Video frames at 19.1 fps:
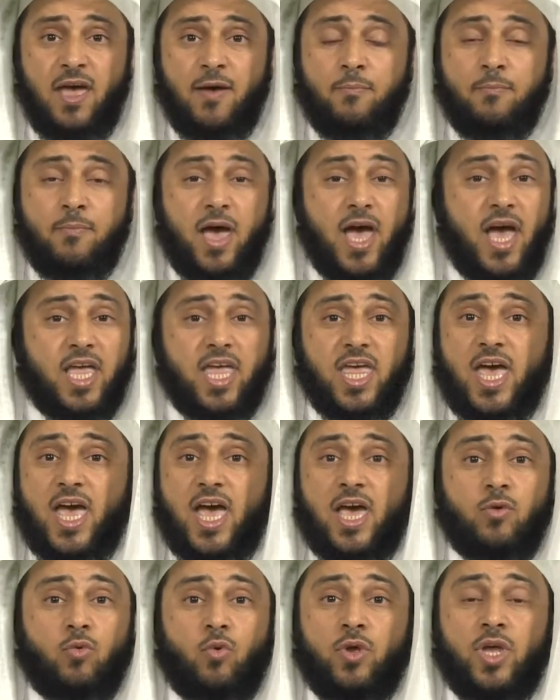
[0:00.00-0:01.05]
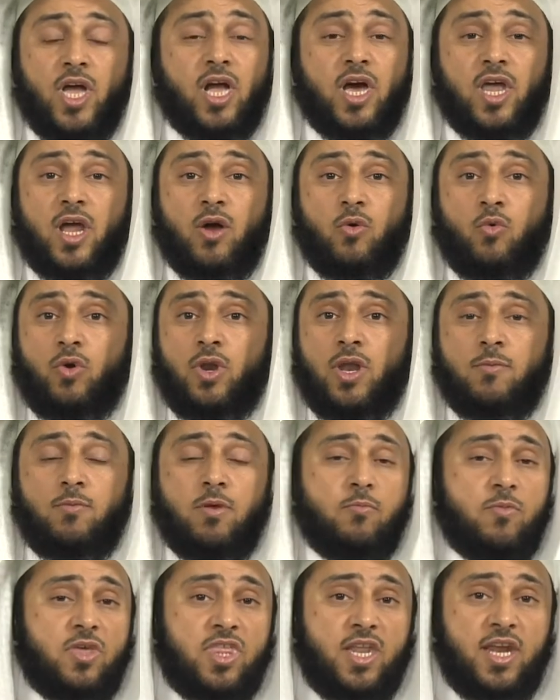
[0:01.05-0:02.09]
ما كانوا يقرؤون
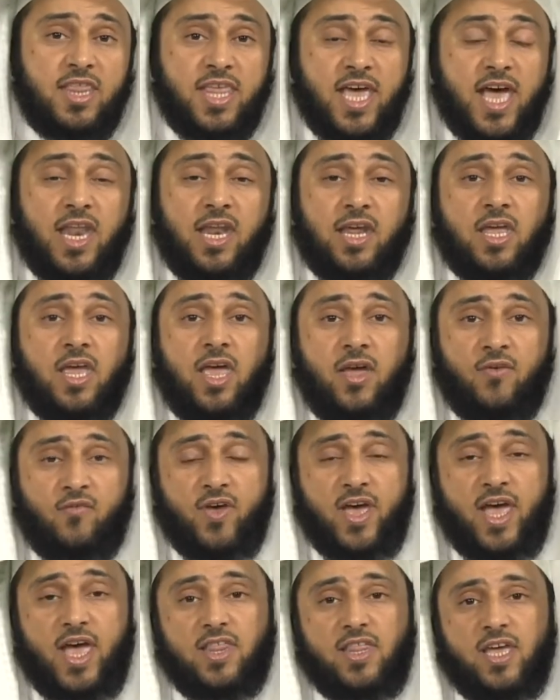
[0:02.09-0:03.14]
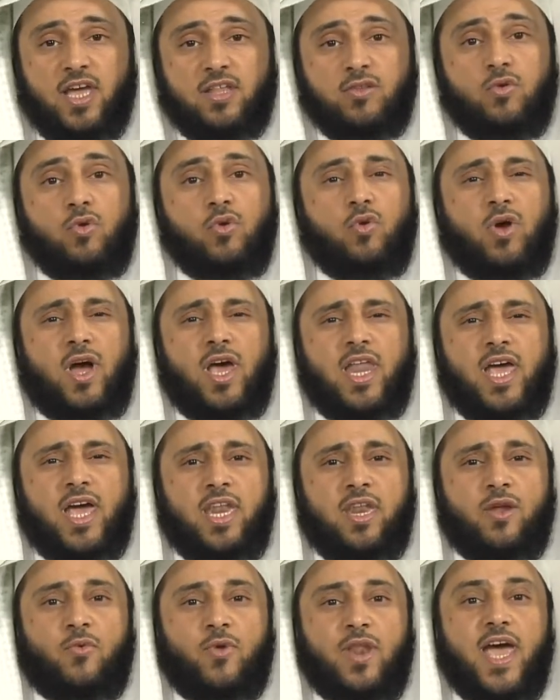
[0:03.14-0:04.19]
بمثل ذلك فهذا يدل على
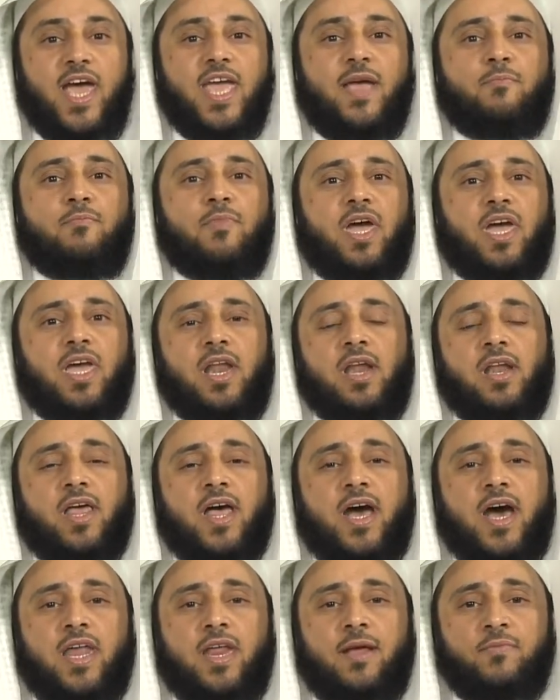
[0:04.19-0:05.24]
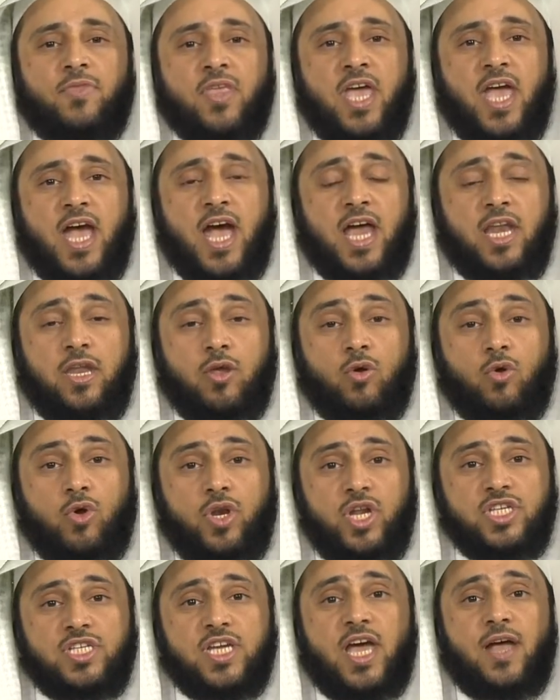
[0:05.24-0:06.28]
أنه لا ينبغي للقارئ أن
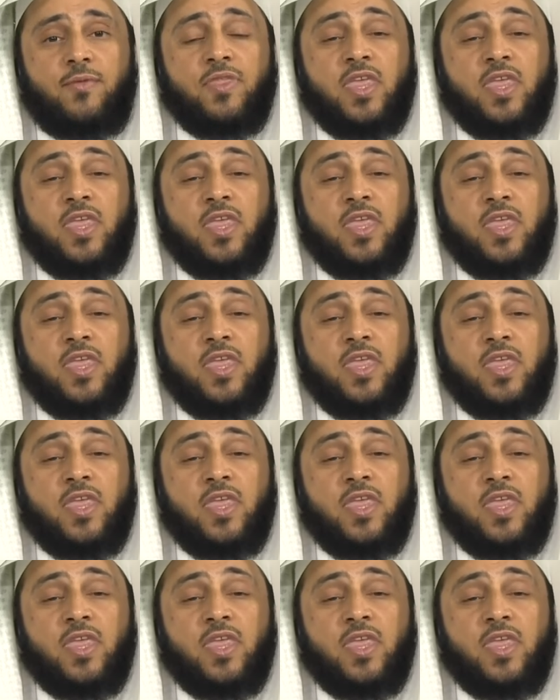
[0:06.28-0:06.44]
يخرج